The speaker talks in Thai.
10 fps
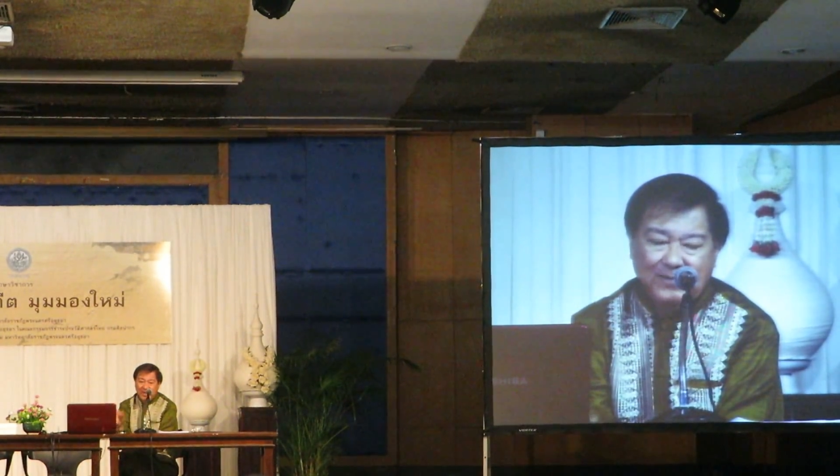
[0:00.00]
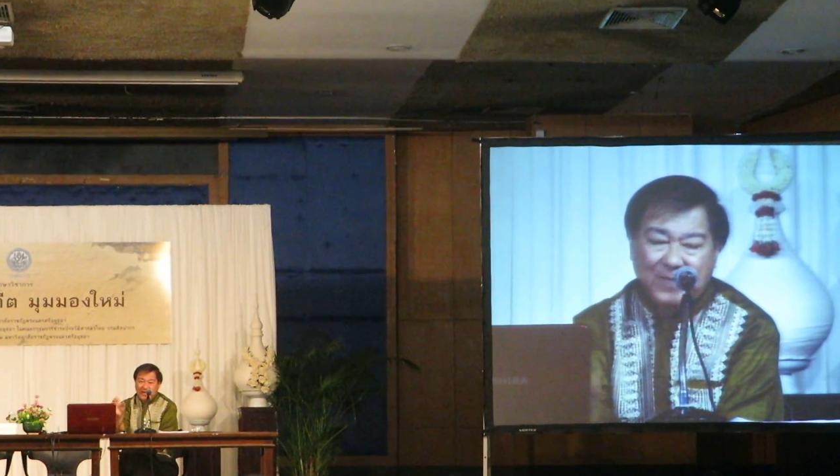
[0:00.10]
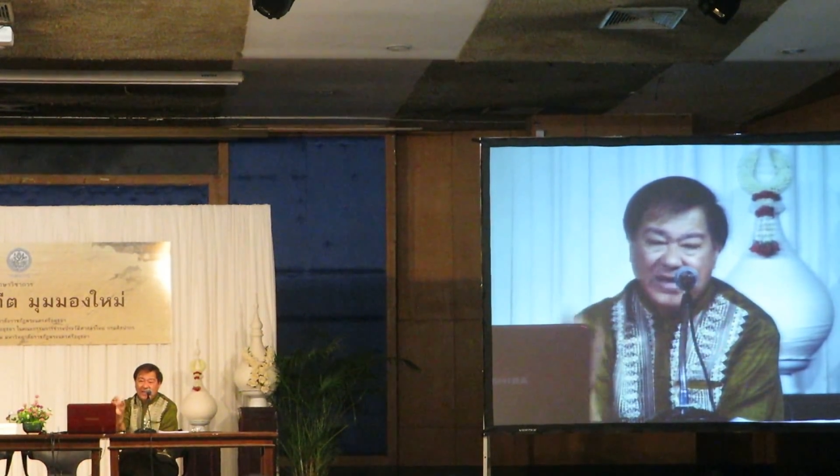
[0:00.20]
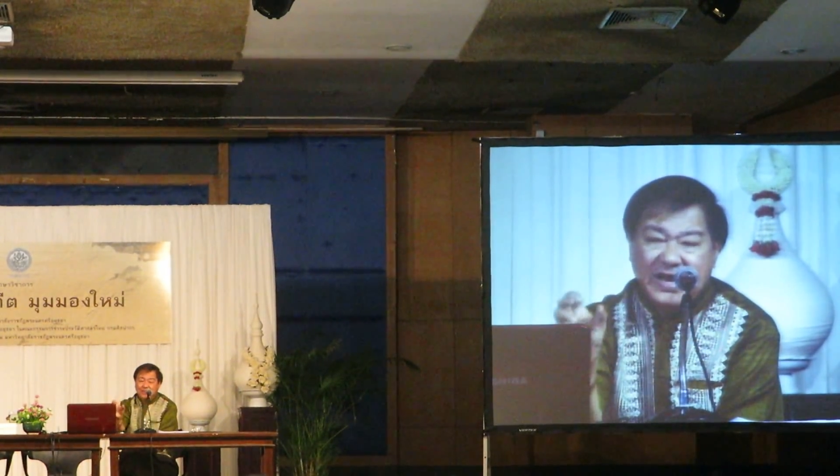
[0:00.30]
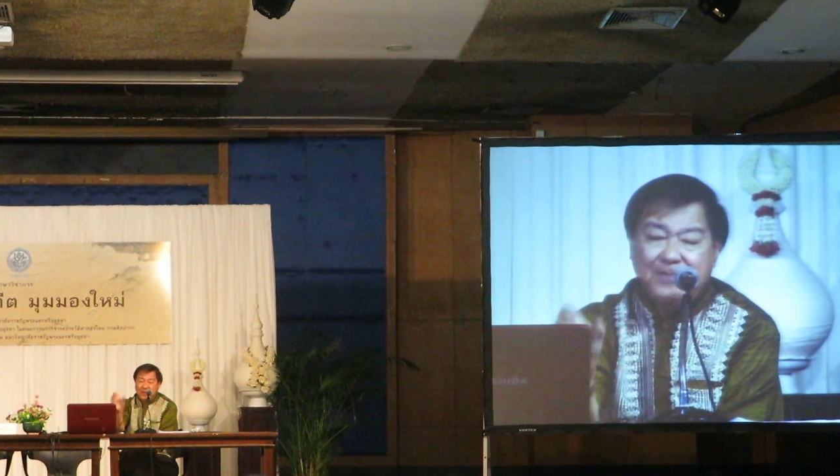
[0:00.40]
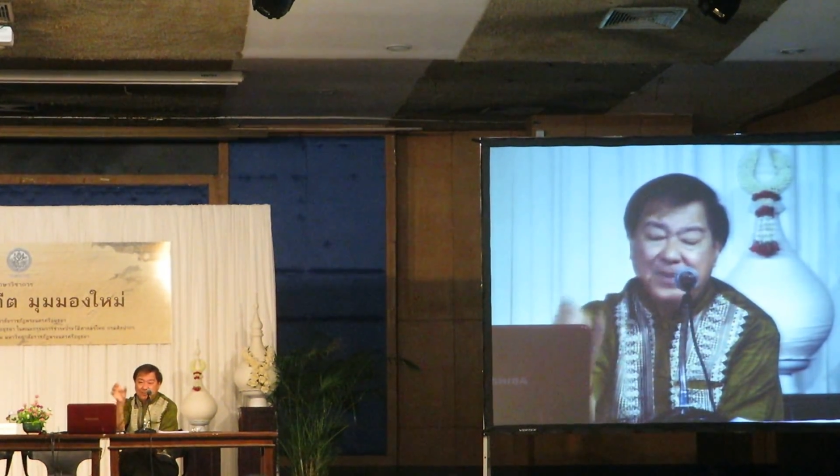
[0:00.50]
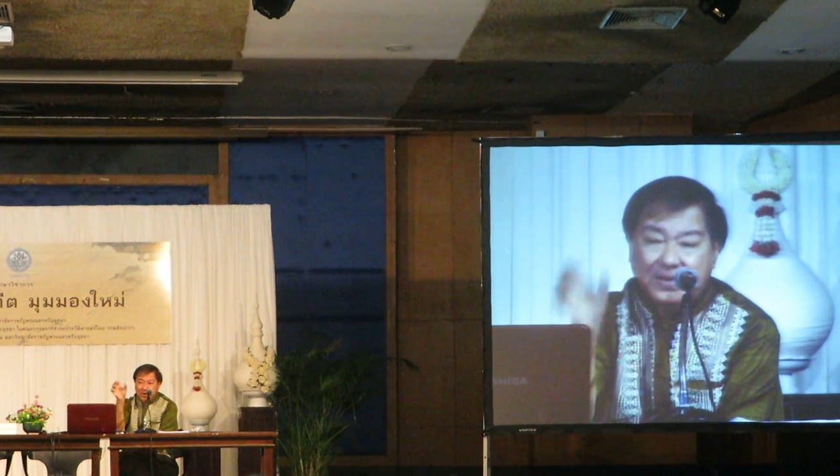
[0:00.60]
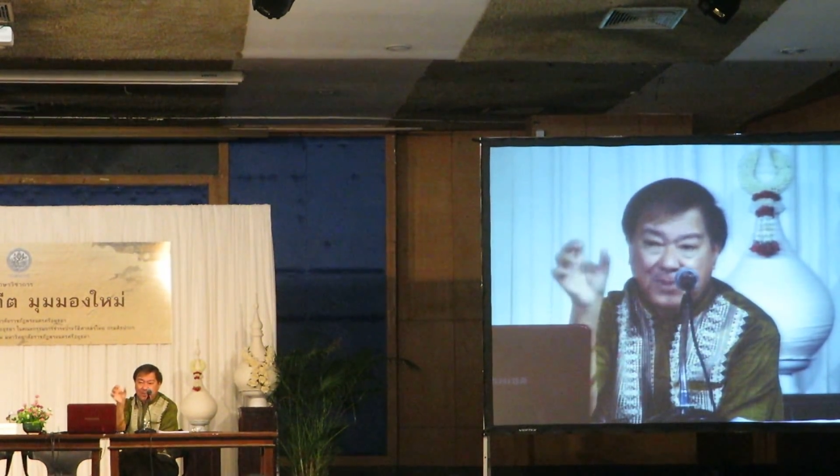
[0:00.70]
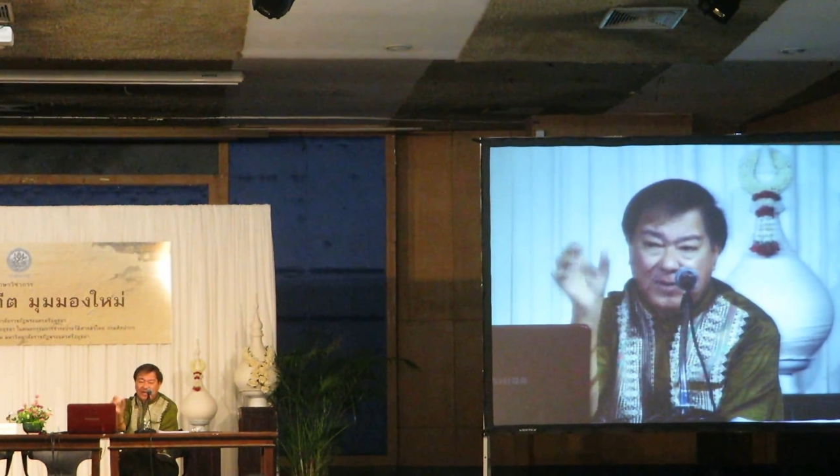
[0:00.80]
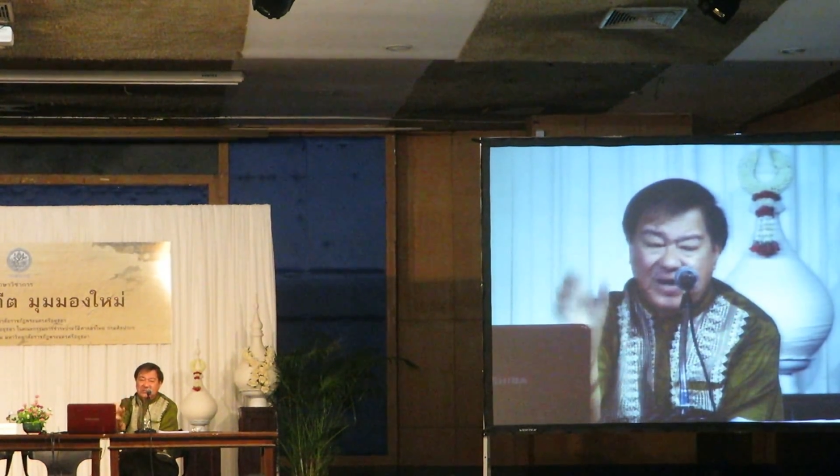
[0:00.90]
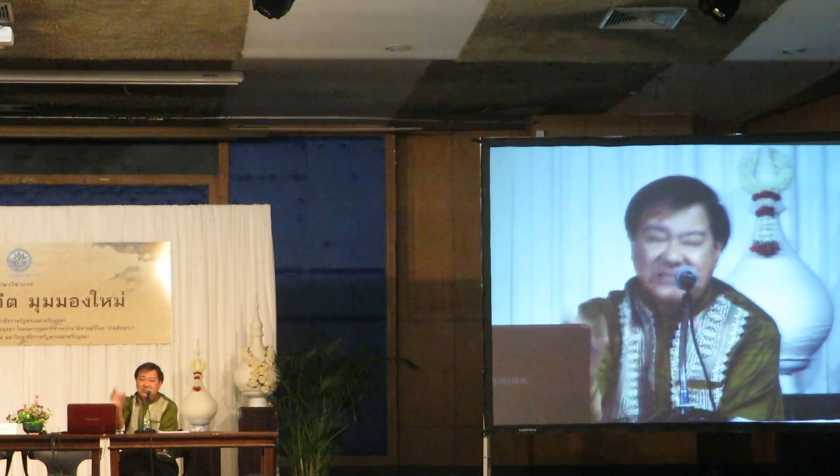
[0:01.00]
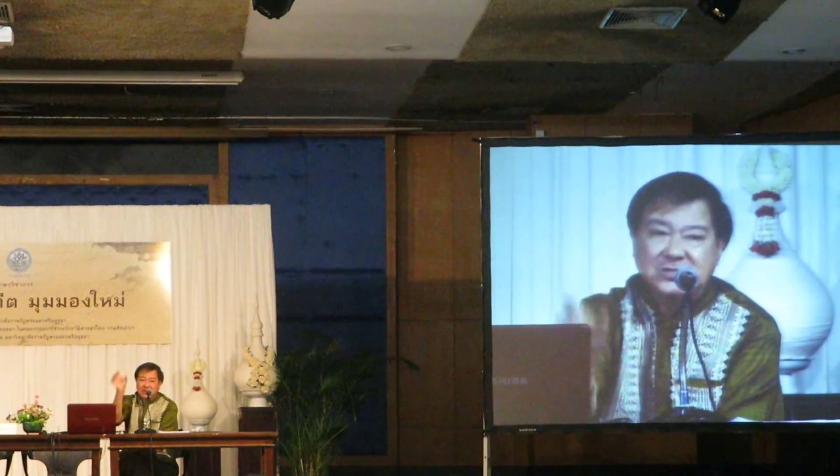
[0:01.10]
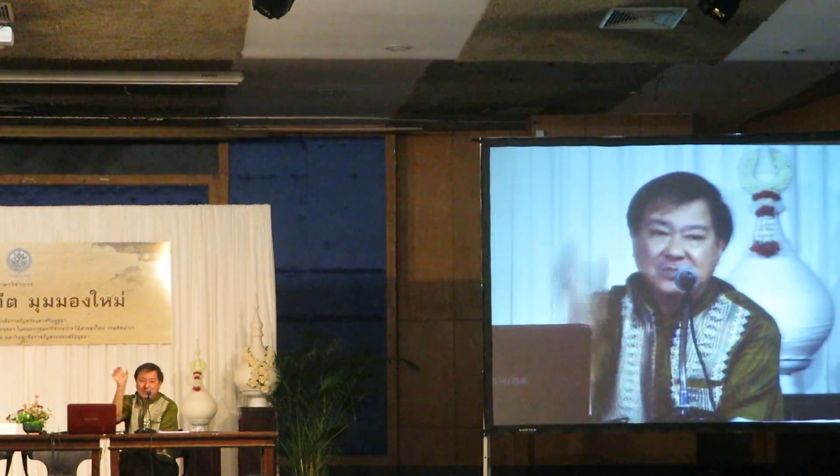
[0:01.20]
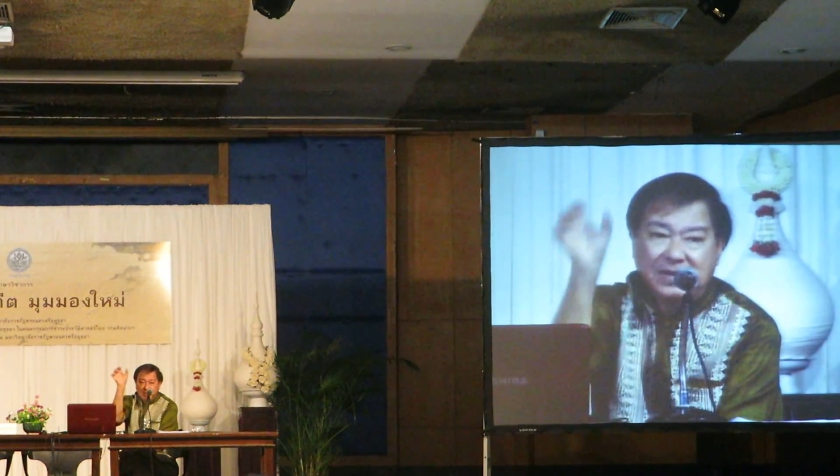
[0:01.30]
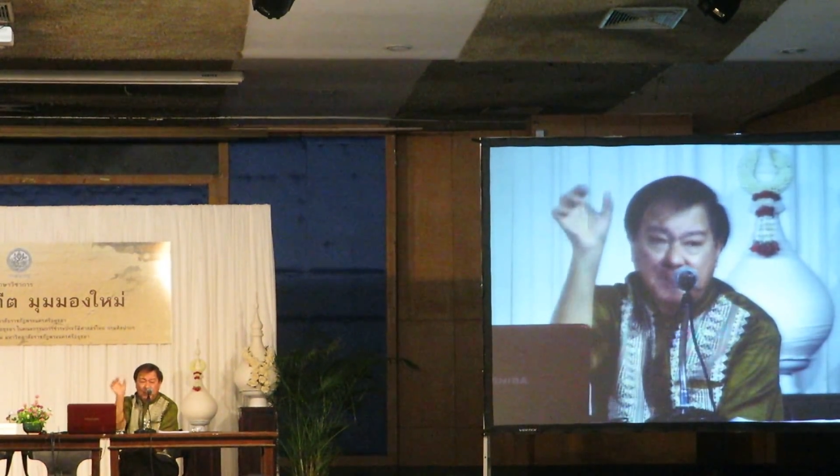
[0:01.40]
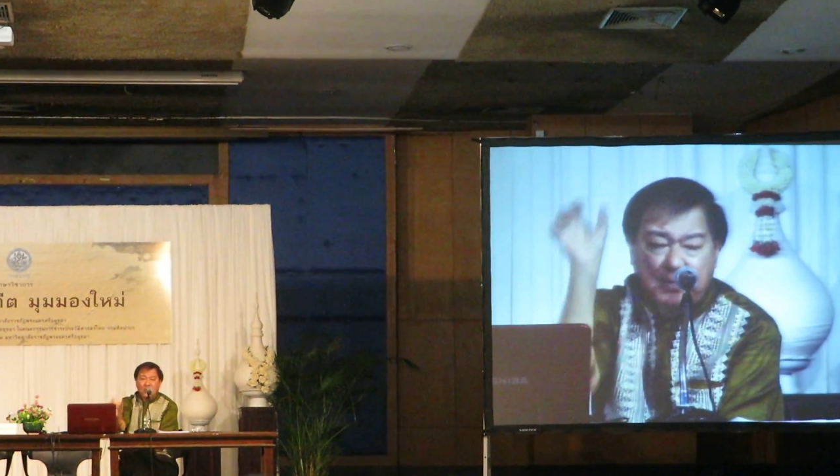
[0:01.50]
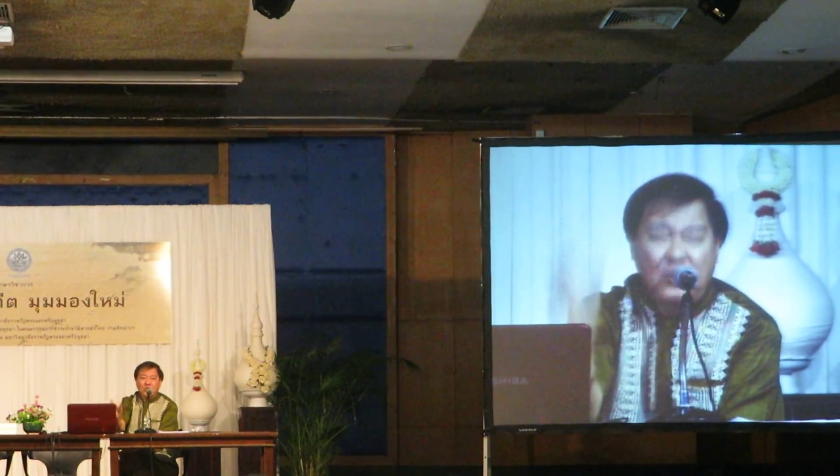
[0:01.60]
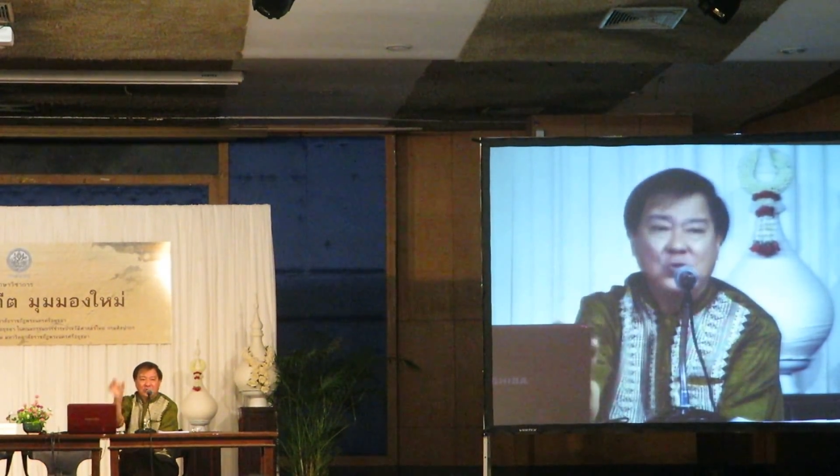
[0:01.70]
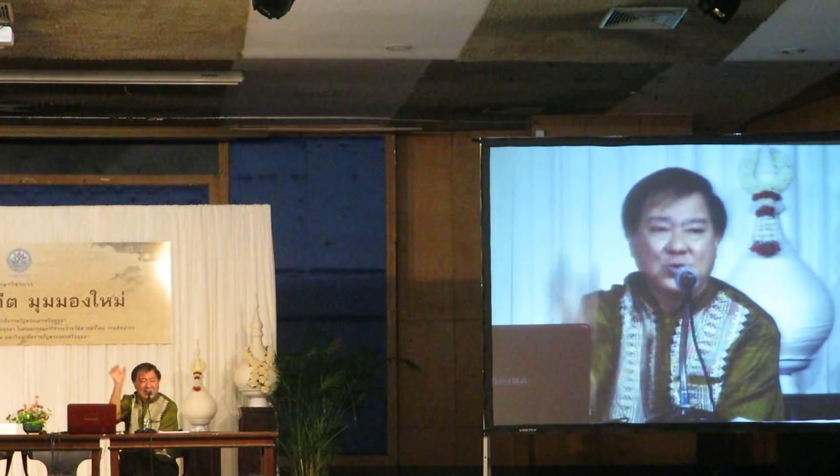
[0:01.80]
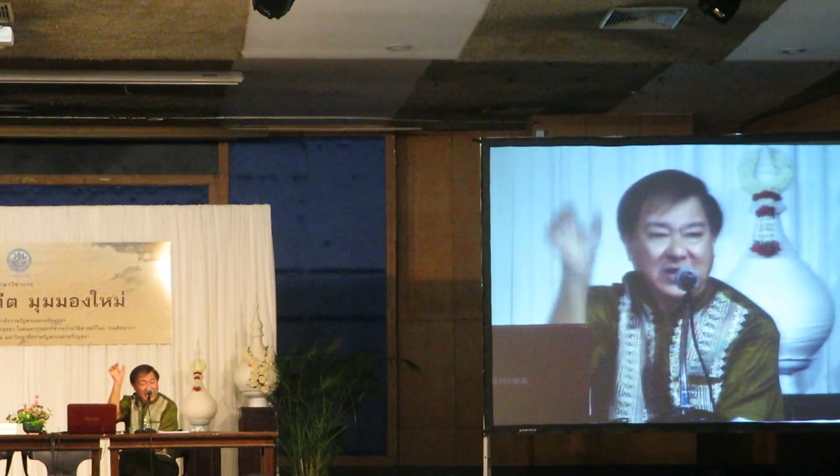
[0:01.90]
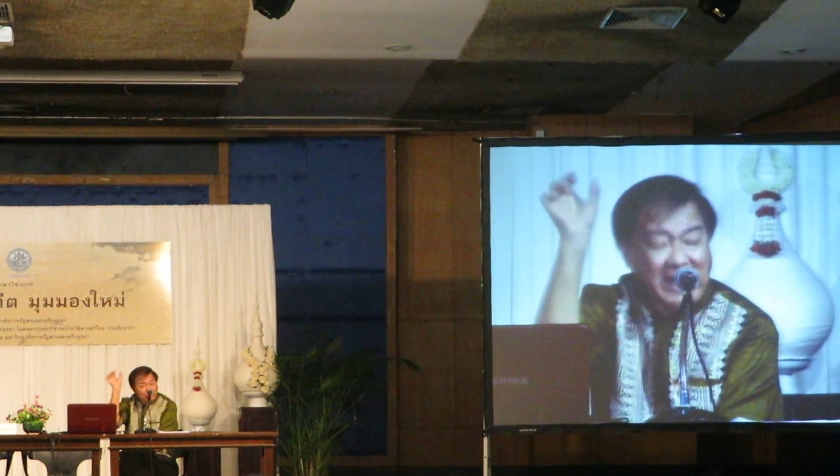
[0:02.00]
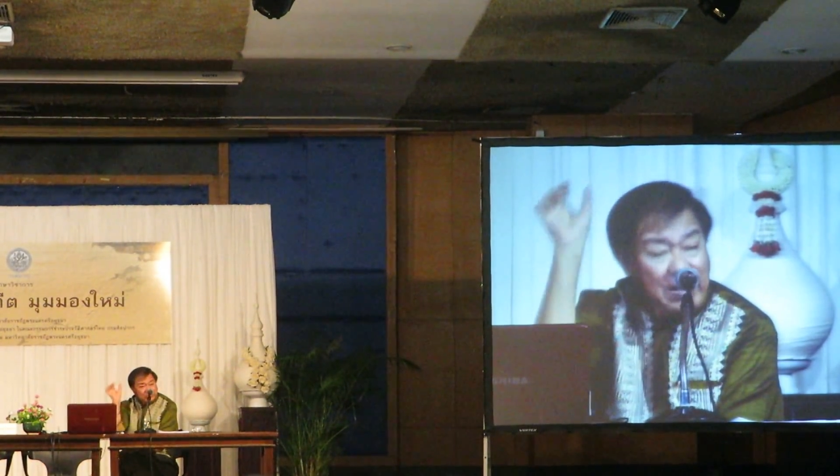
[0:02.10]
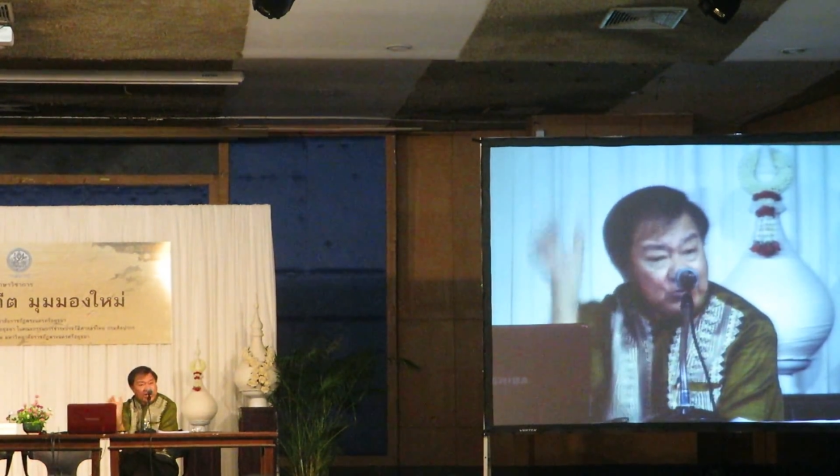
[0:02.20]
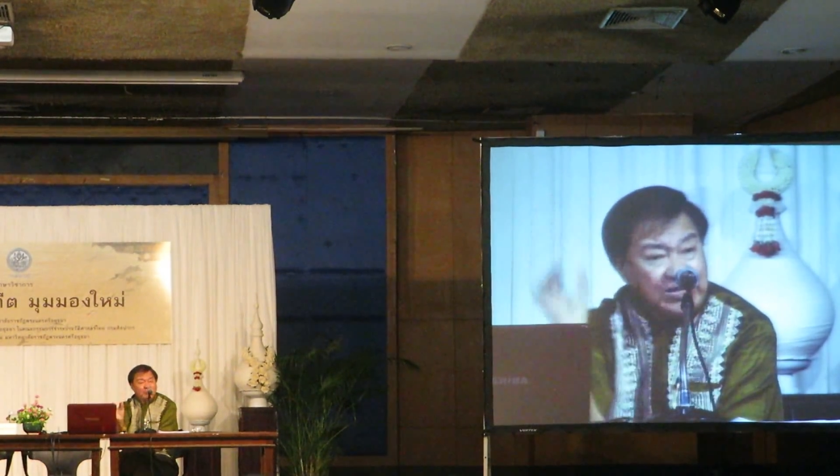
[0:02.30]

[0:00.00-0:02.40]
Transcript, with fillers: ไม่ได้เป็นพระบาทสมเด็จพระมงกุฎเกล้า